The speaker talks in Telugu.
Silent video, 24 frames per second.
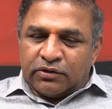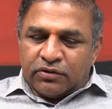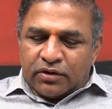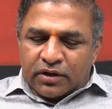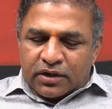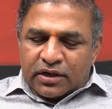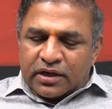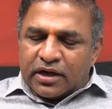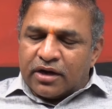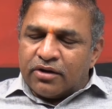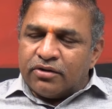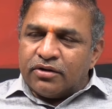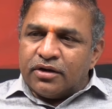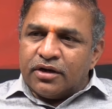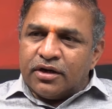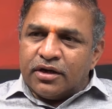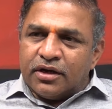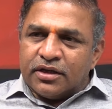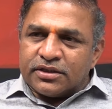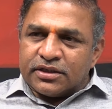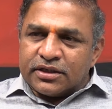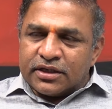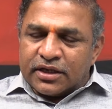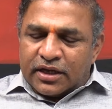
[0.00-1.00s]
ఒకటి ఆమెని
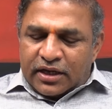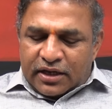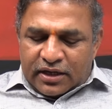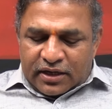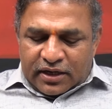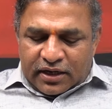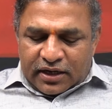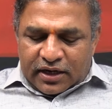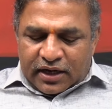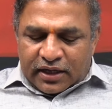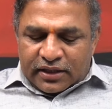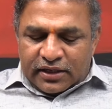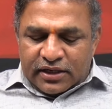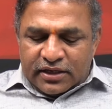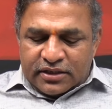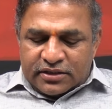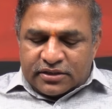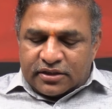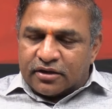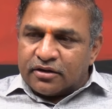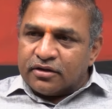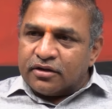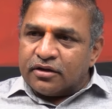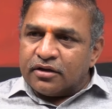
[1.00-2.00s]
నిజంగా
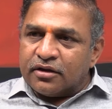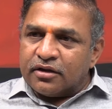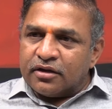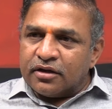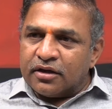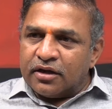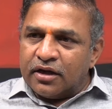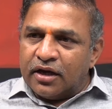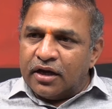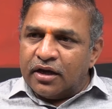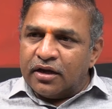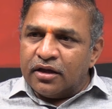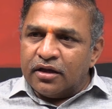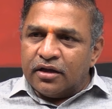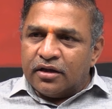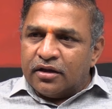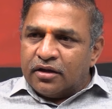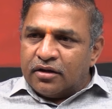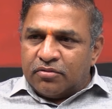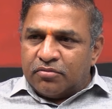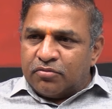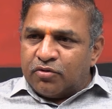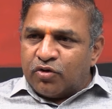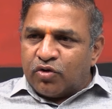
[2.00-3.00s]
కదిలిచ్చారు
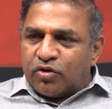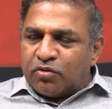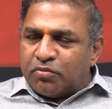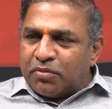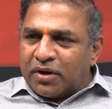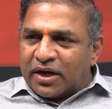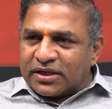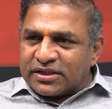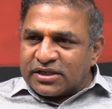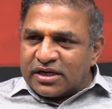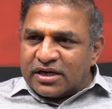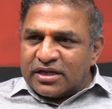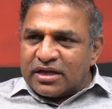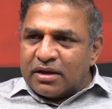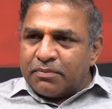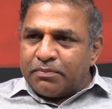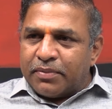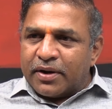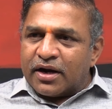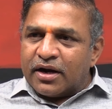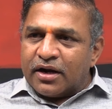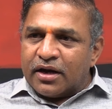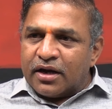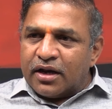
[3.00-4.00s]
ఒక భాషలో
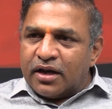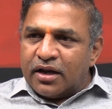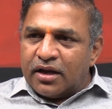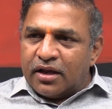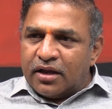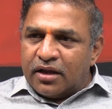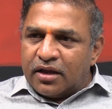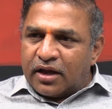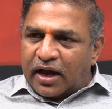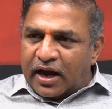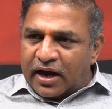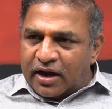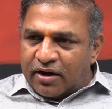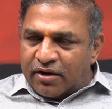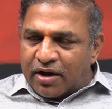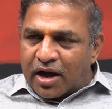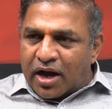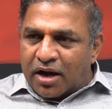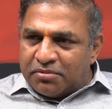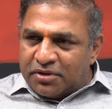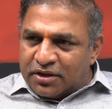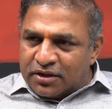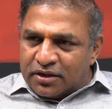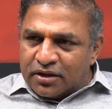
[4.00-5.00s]
చెప్పాలంటే
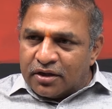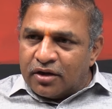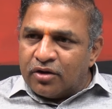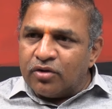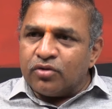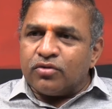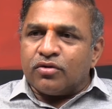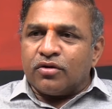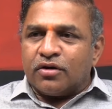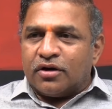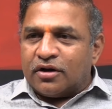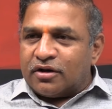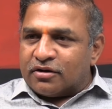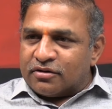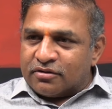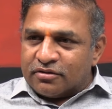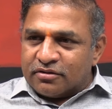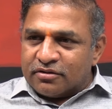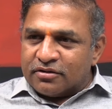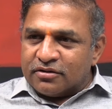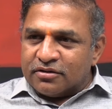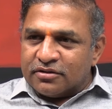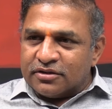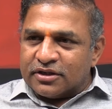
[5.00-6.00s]
ఆమెని గెలుక్కున్నారు
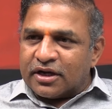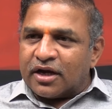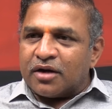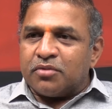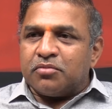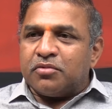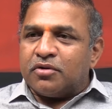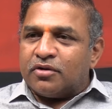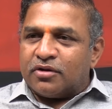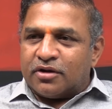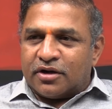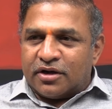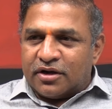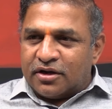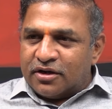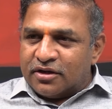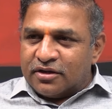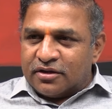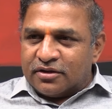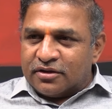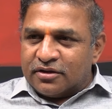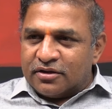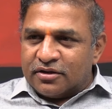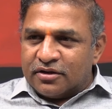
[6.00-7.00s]
జగన్మోహన్ రెడ్డి
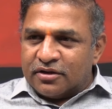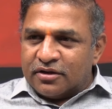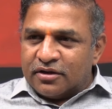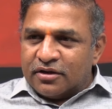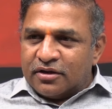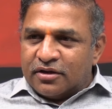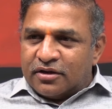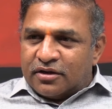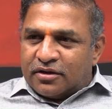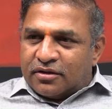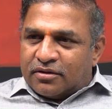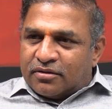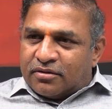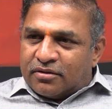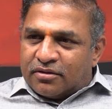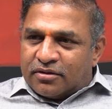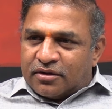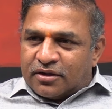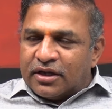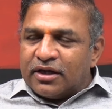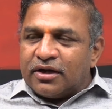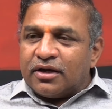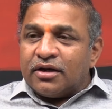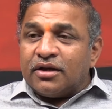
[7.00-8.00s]

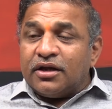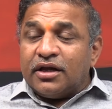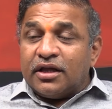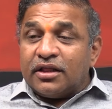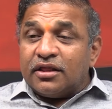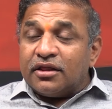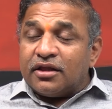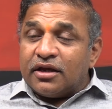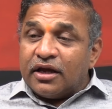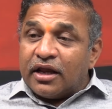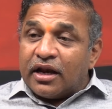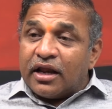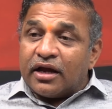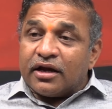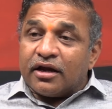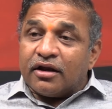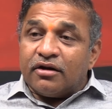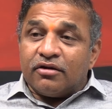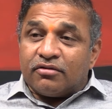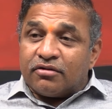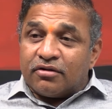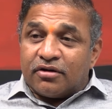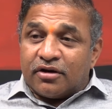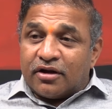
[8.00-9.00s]
ఏం ఎంత ఎలా
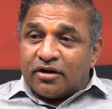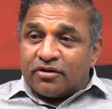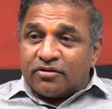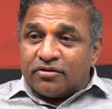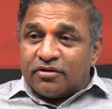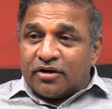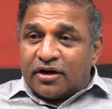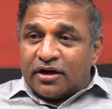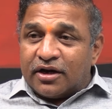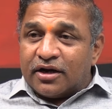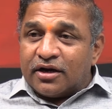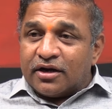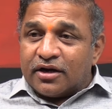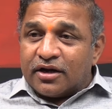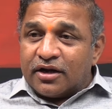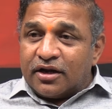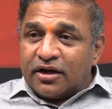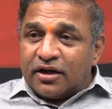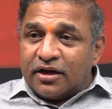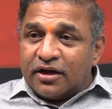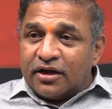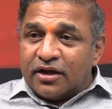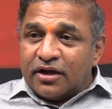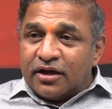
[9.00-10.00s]
గెలుక్కున్నారు అని అంటే
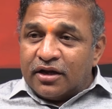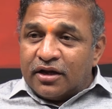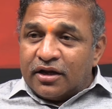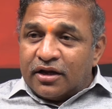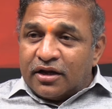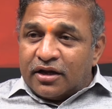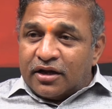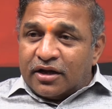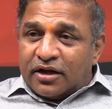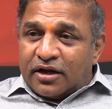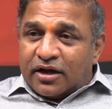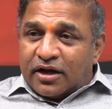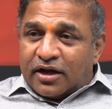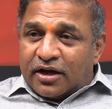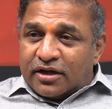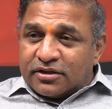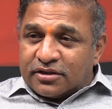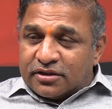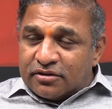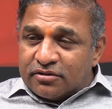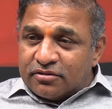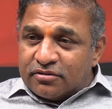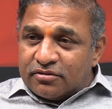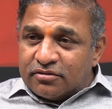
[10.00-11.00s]

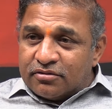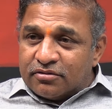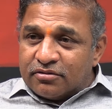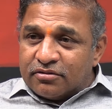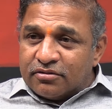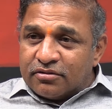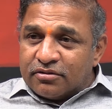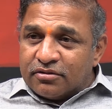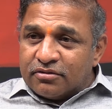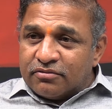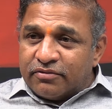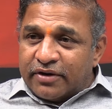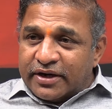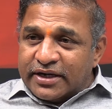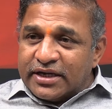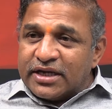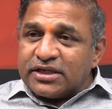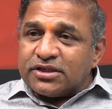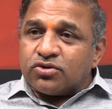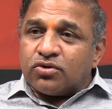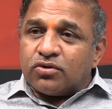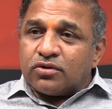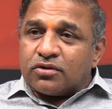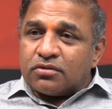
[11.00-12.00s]
అసలు
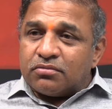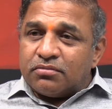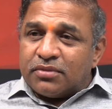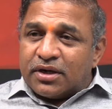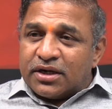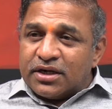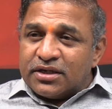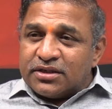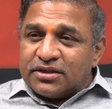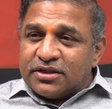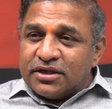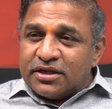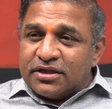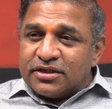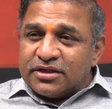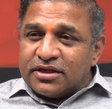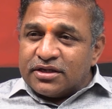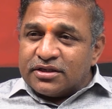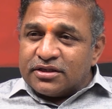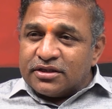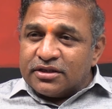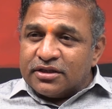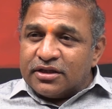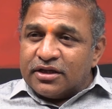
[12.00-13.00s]
వైఎస్ కుటుంబాన్ని
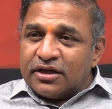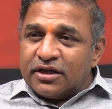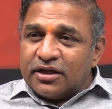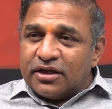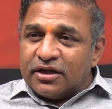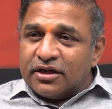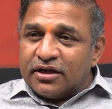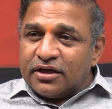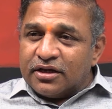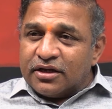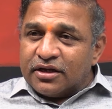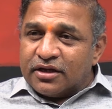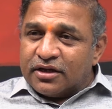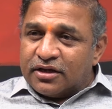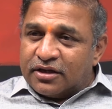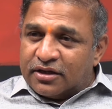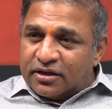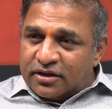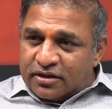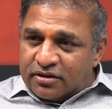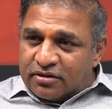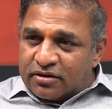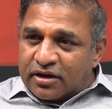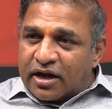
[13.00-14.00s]
చీల్చేసింది
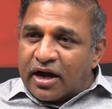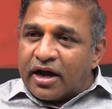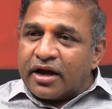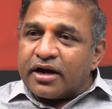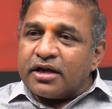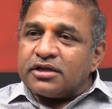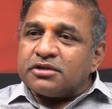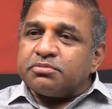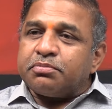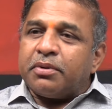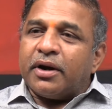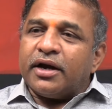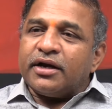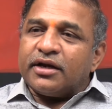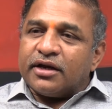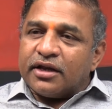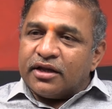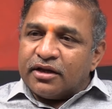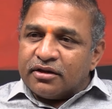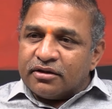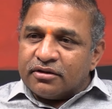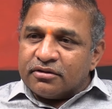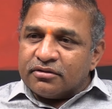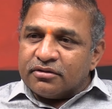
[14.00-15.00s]
కాంగ్రెస్ పార్టీ